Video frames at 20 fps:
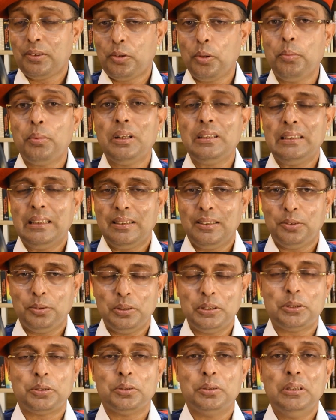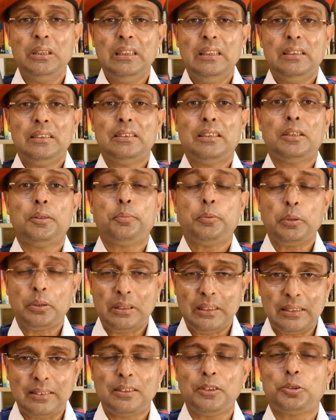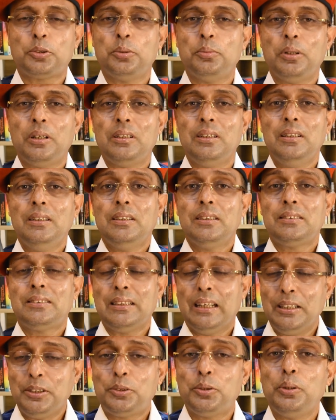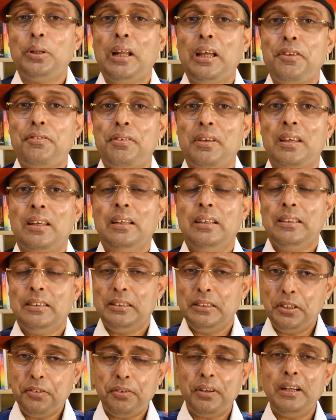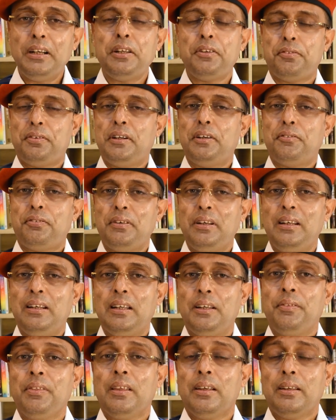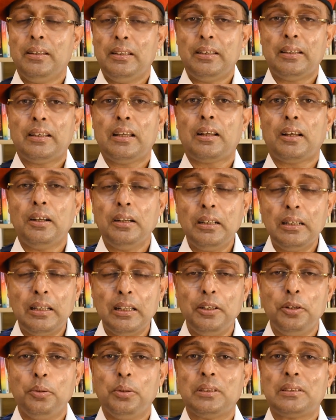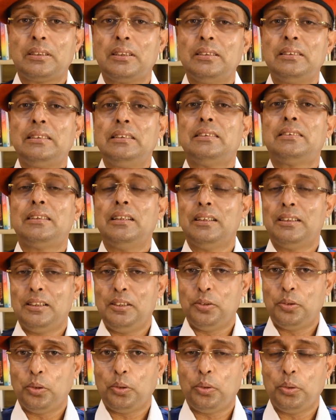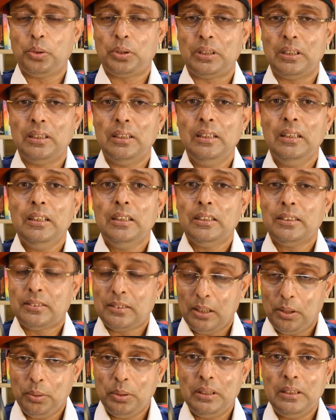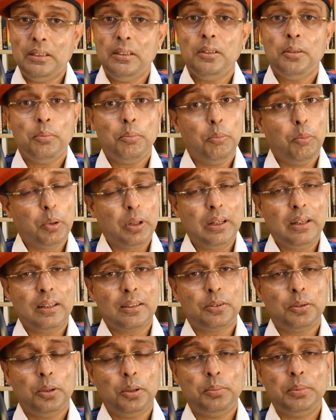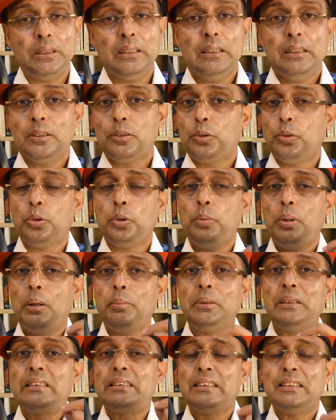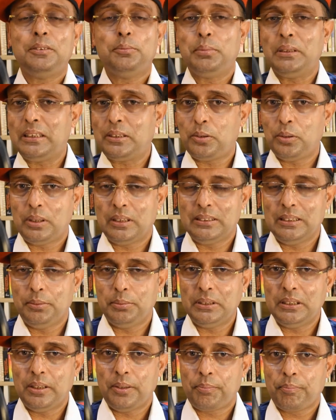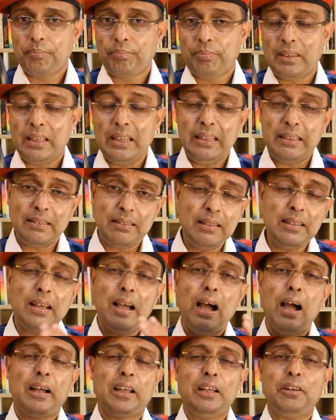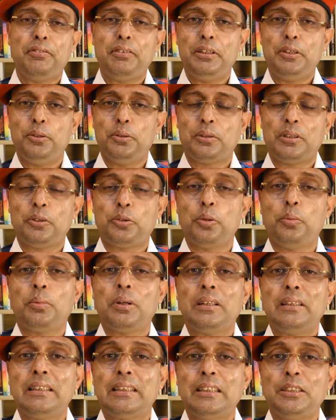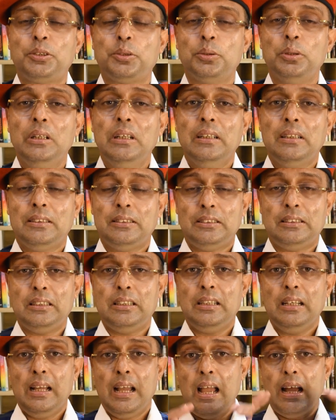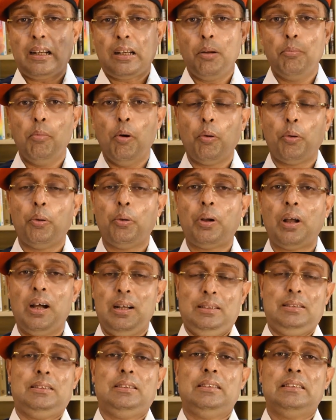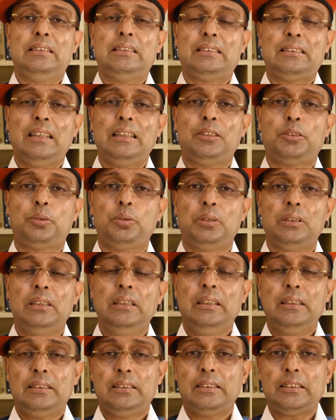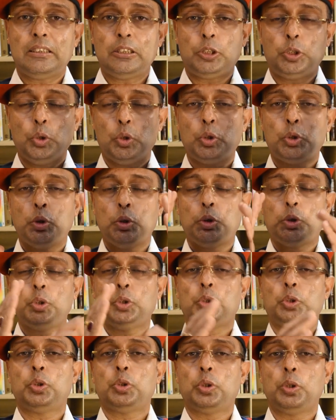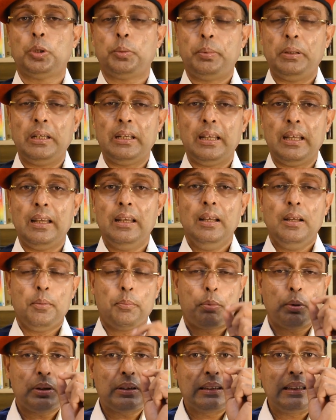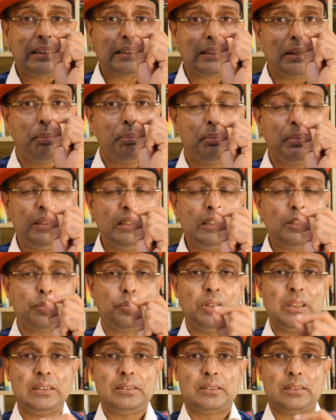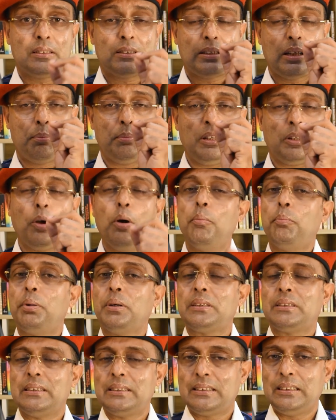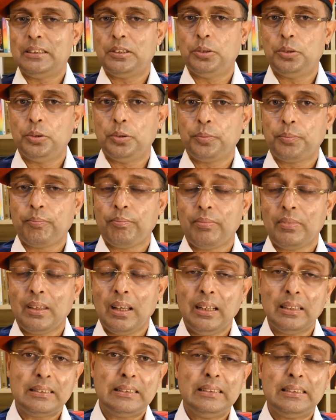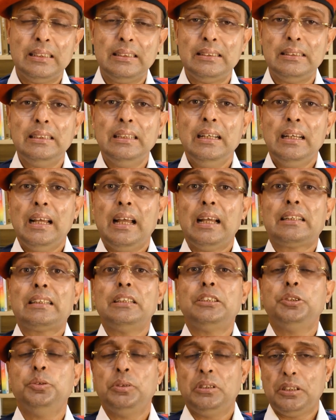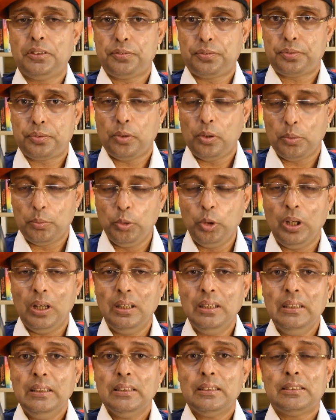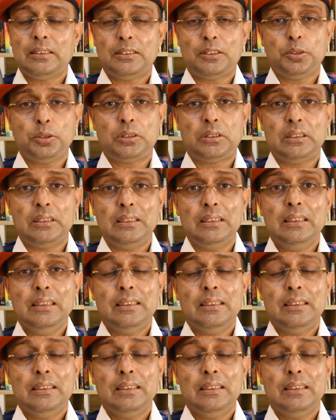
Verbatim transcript: তোমরা যারা রয়েছো যারা প্রত্যেকটা সময় চাইছো লাইফে ডিফারেন্ট ডিফারেন্ট ফিল্ডে নিজেকে কন্টিনিউয়াস কনসিস্টেন্টলি গ্রো করতে তাহলে মনে রাখতে হবে কোনোভাবেই চেন ব্রেক করা যাবে না এর ঠিক আগের ভিডিওতে তোমরা দেখেছো যে একটা বড় কাজ ডিসাইড করে সেটাকে ছোট ছোট ছোট ছোট করে ভেঙে প্রত্যেকটা মিনিট ওয়াইজ সামনে কম্পাসটাকে এগোনো আর সেটারই একটা ইউনিক ফর্মুলা সেটা হচ্ছে